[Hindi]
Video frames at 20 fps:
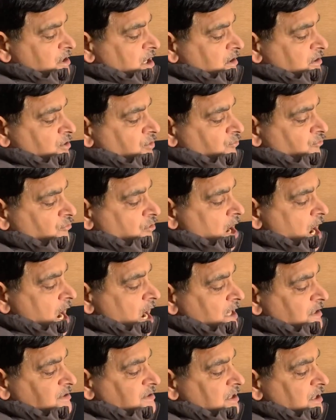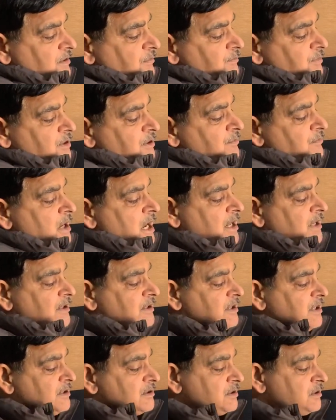था तो वहां से भी
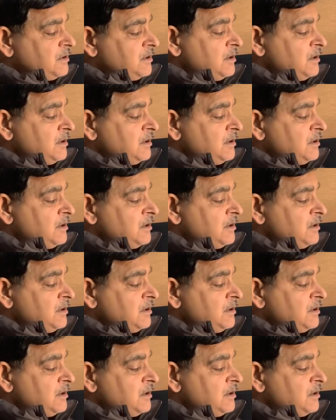मार्केट